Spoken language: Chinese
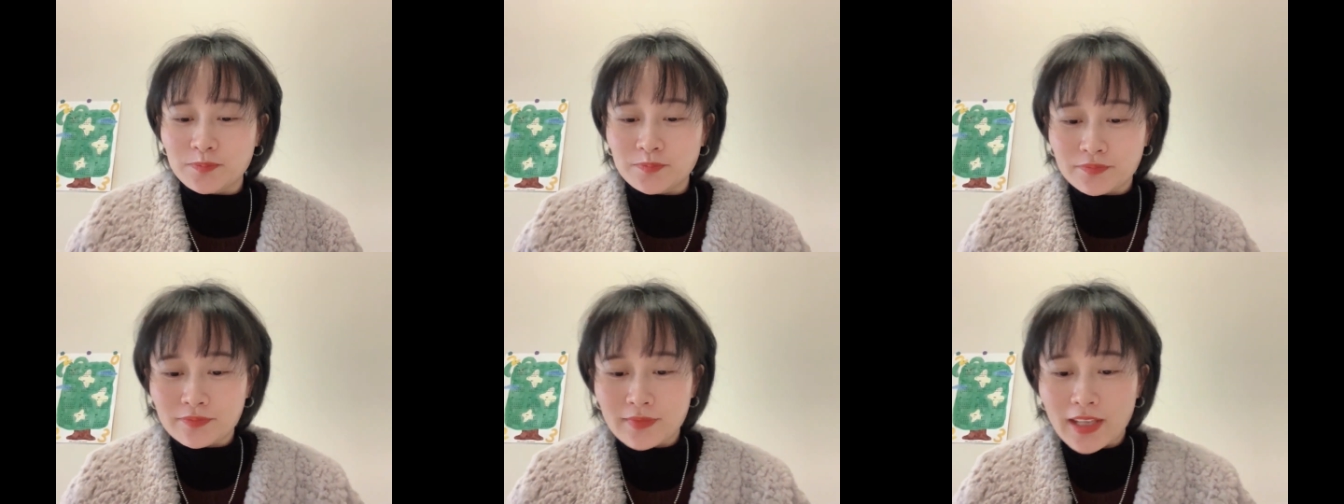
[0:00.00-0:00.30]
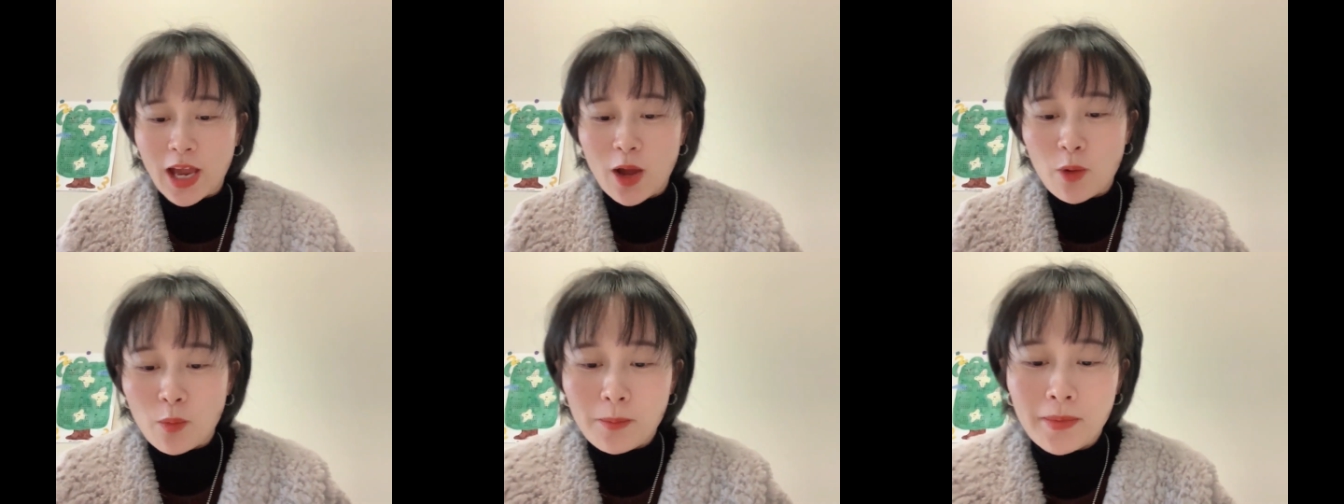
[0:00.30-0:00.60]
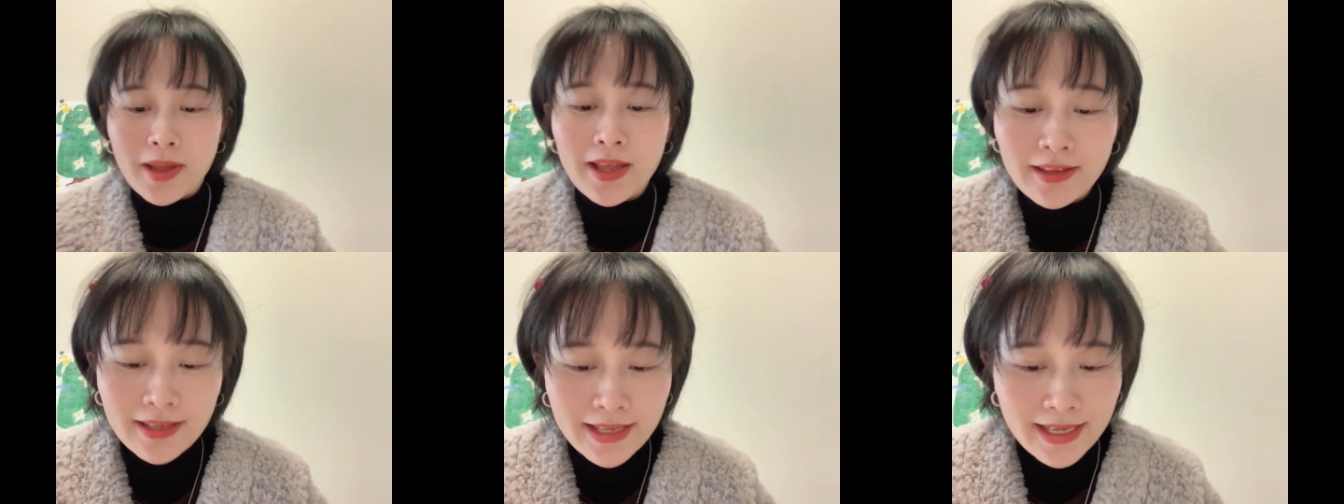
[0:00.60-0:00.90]
那我
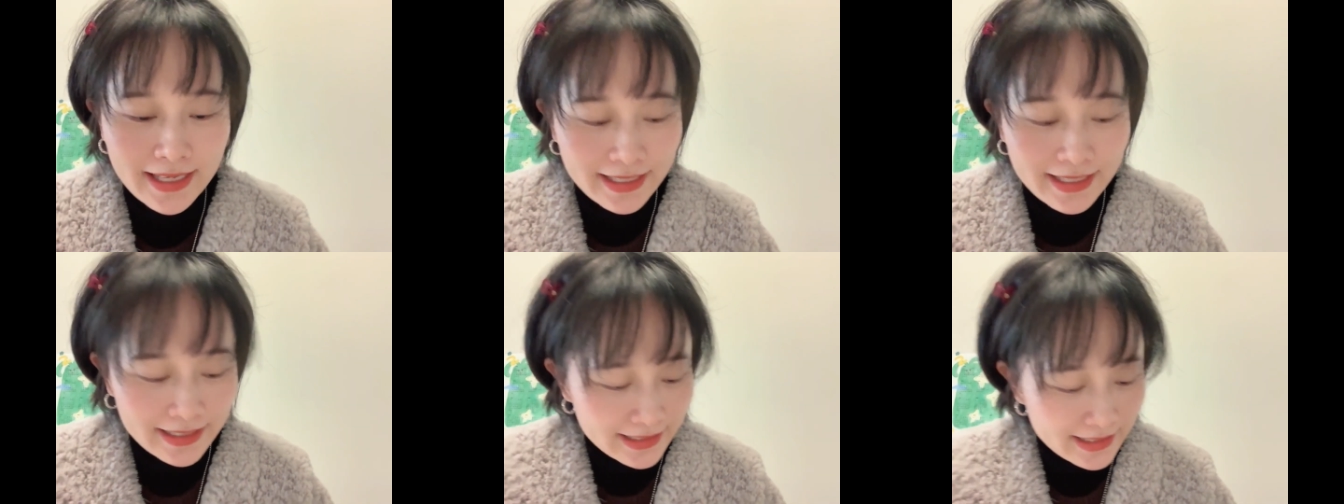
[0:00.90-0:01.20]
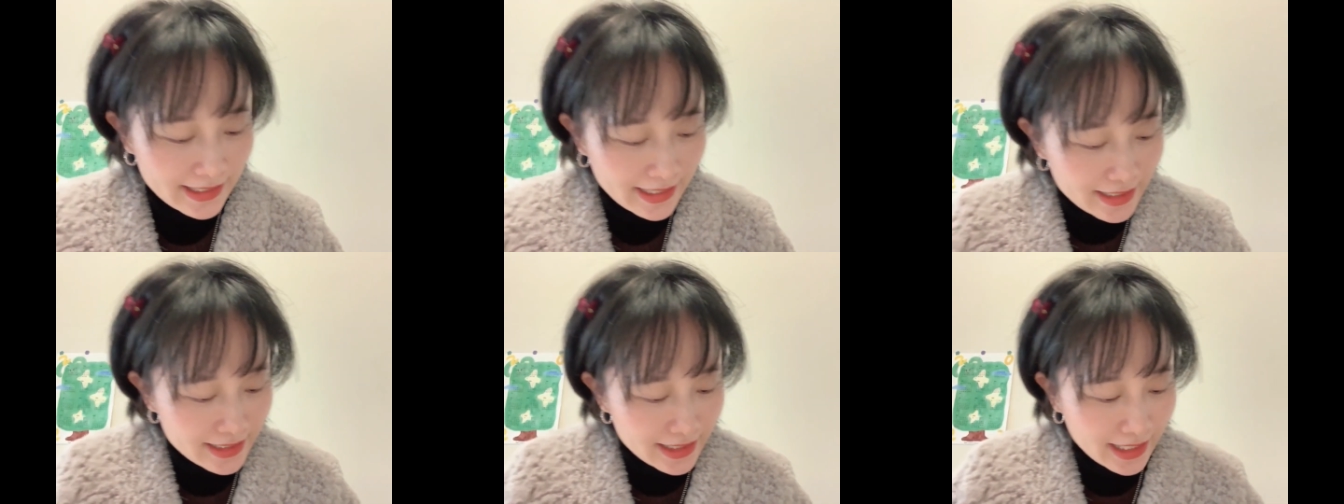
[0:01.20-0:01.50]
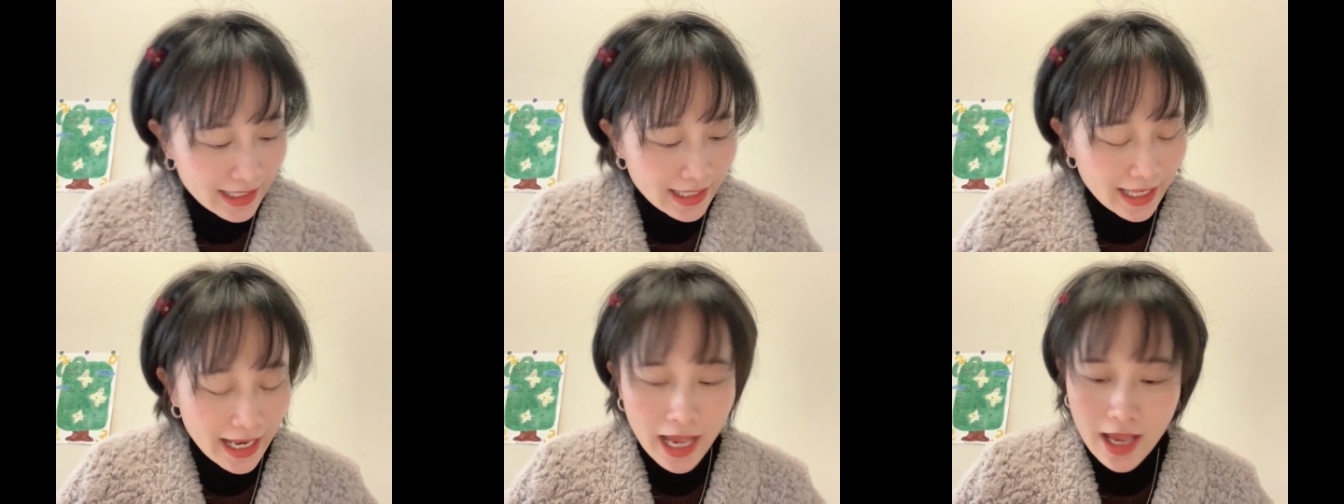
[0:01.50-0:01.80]
们接下
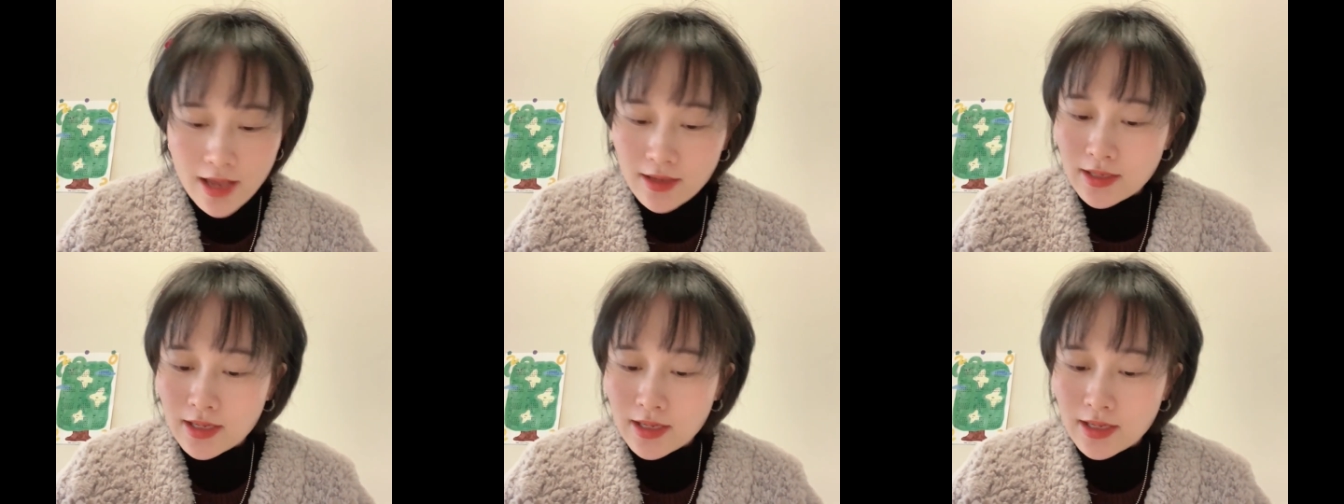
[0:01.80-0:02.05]
来，